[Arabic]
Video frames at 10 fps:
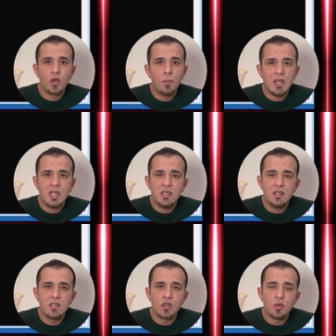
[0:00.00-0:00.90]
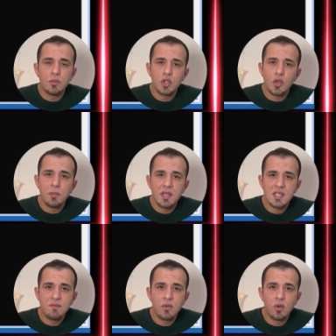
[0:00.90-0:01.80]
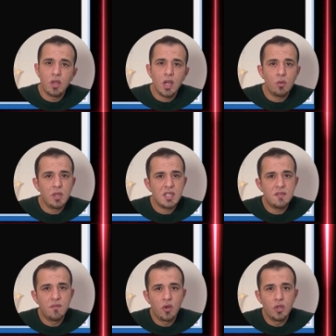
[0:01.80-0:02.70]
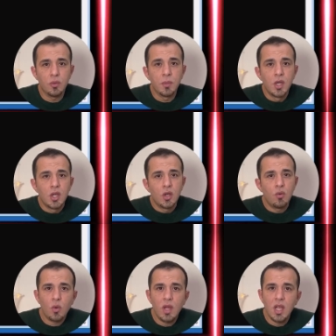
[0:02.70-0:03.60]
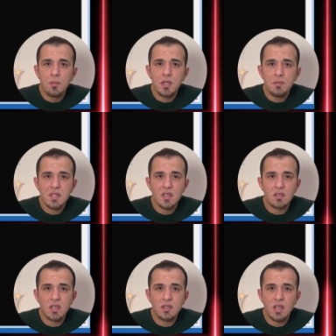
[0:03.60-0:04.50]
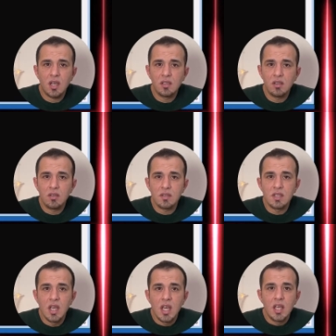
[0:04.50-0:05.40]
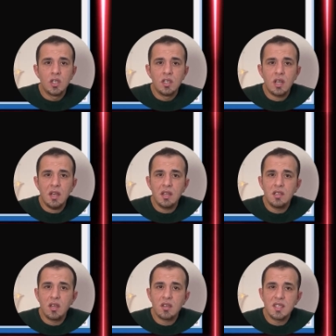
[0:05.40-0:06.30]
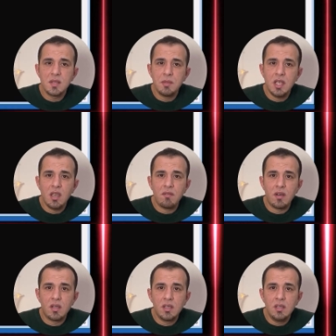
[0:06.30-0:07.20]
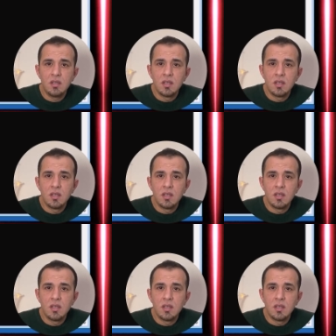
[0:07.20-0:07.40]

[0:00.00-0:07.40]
وبعدين انتر بنكتب list vol او list volume وهالامر بيظهر تقطيعات القرص راح نختار قسم EFI